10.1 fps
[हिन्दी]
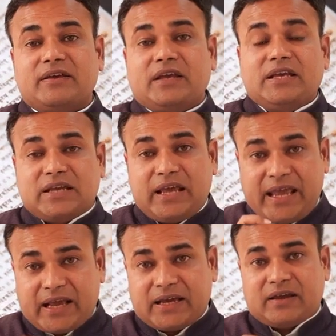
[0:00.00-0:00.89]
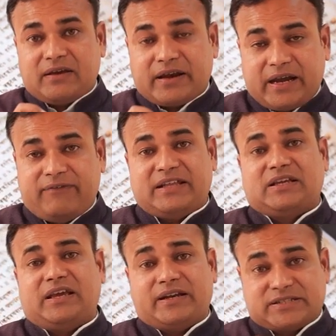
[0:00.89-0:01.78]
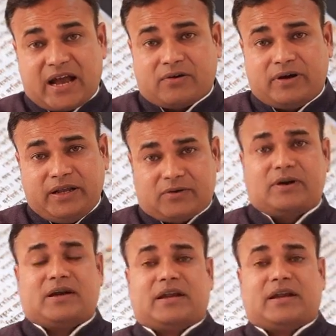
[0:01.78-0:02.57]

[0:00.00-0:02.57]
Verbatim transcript: इस एक ऋग्वेद की ऋचा को डिकोड करके